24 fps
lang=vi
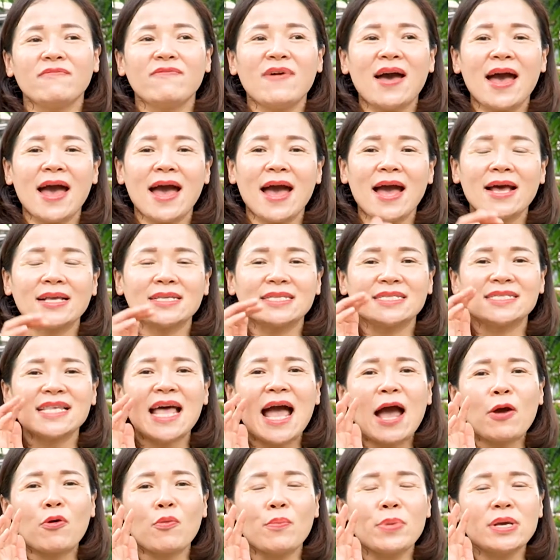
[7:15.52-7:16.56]
và
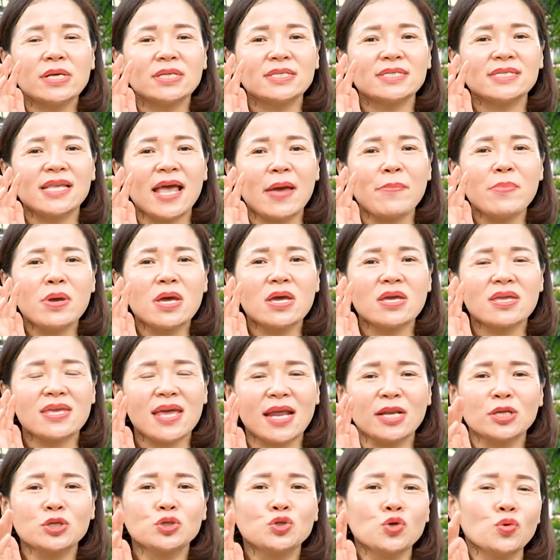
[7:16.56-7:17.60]
da của mình sẽ bị
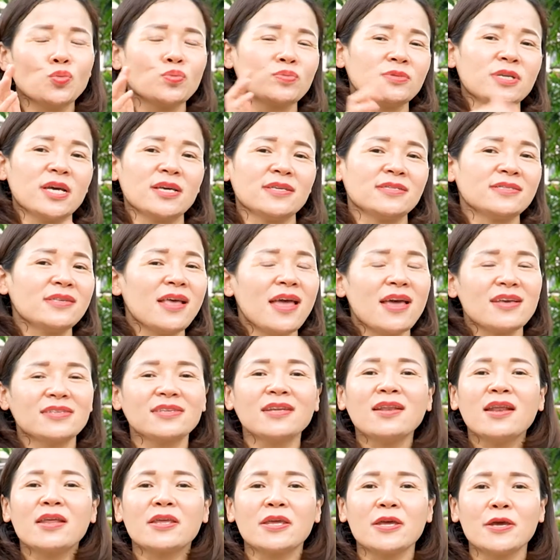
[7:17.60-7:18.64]
nhăn trùng chảy xệ
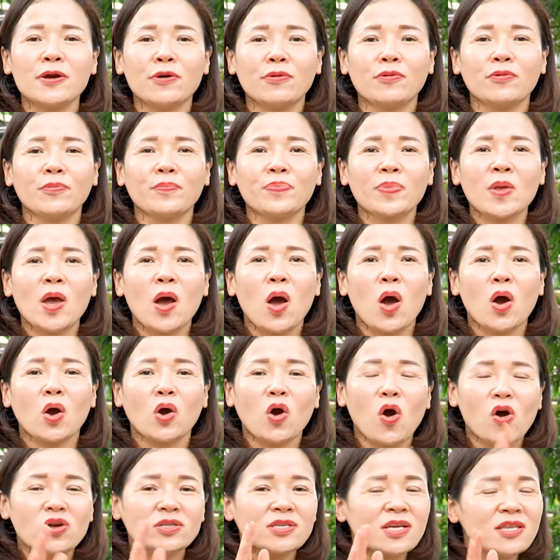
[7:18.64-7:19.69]
rất là nhiều
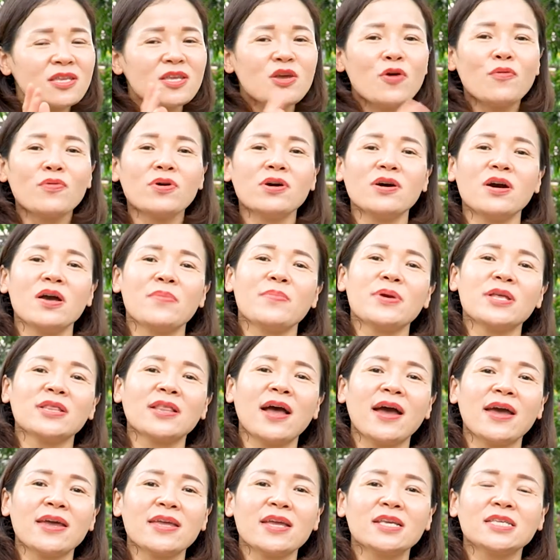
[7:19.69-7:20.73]
có rất nhiều người mình
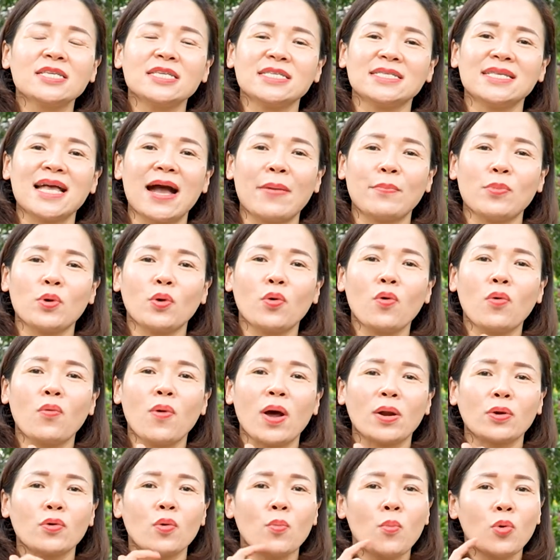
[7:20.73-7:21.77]
thấy chỉ giảm được có
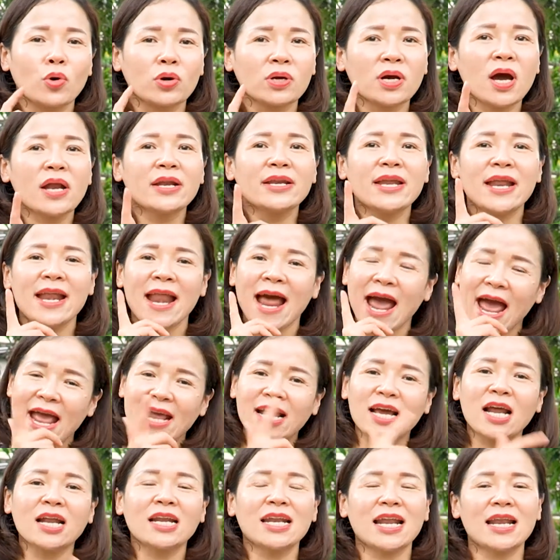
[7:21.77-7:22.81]
khoảng độ 1 cân đến
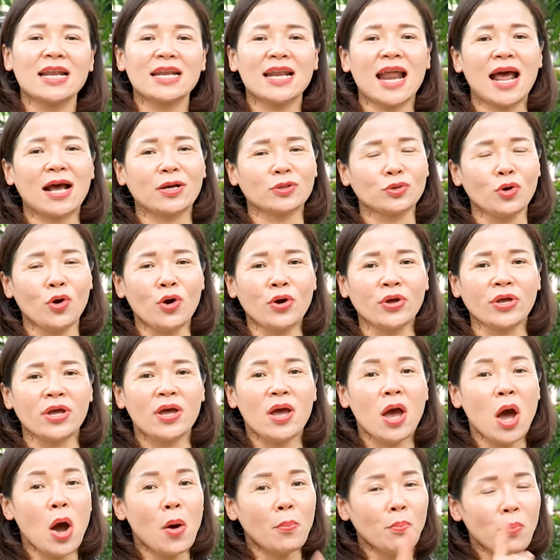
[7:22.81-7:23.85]
2 cân nặng thôi
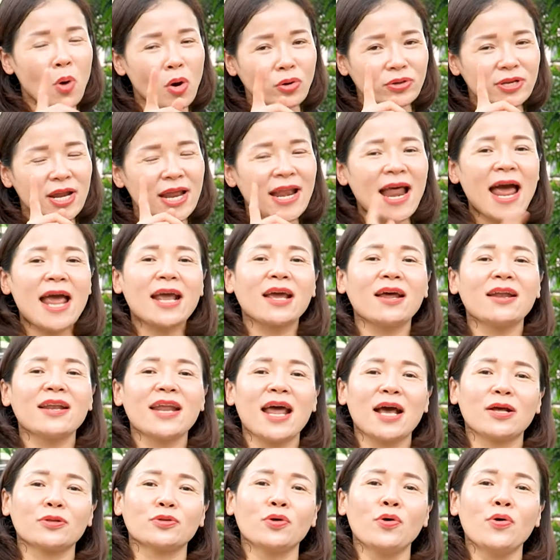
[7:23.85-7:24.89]
1 đến 2
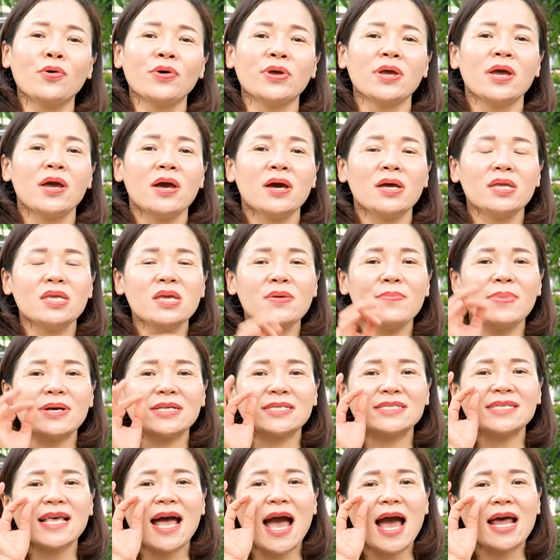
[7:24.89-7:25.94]
cân nặng thôi Nhưng
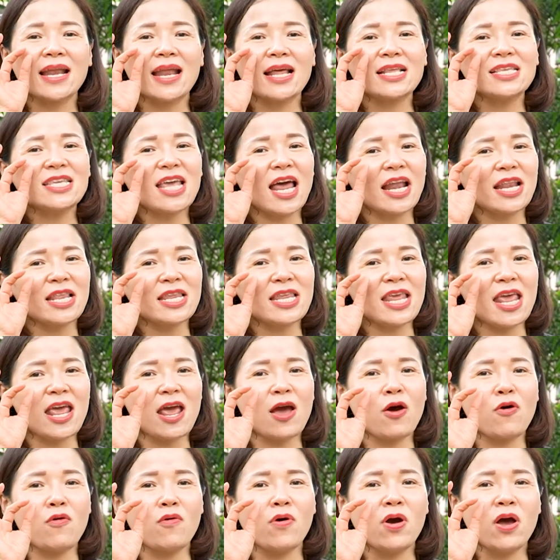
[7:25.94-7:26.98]
mà da đã nhăn
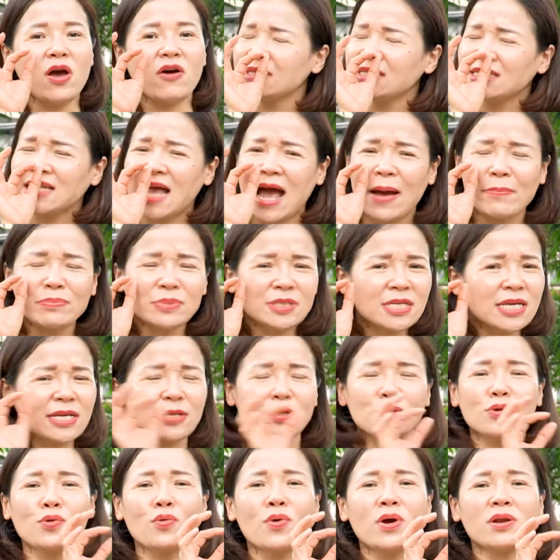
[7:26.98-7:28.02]
nheo, xám
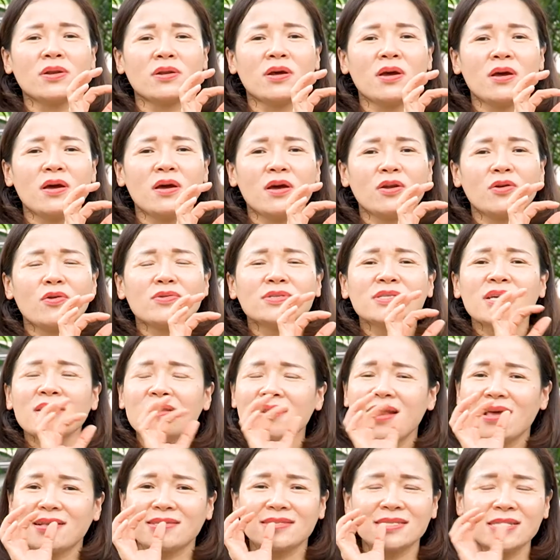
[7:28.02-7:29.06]
xịt luôn Nó rất
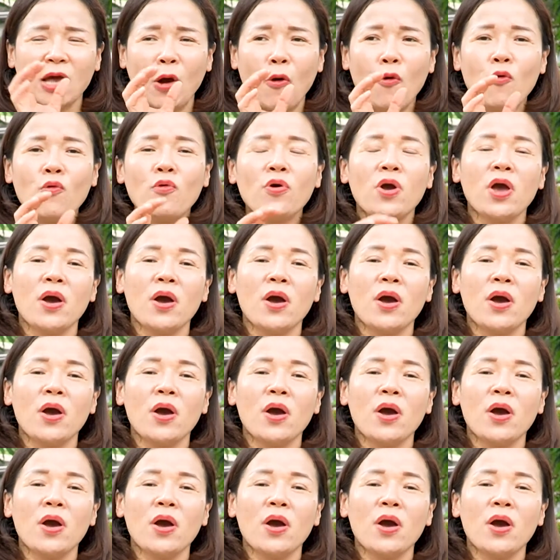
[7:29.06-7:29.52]
là xấu,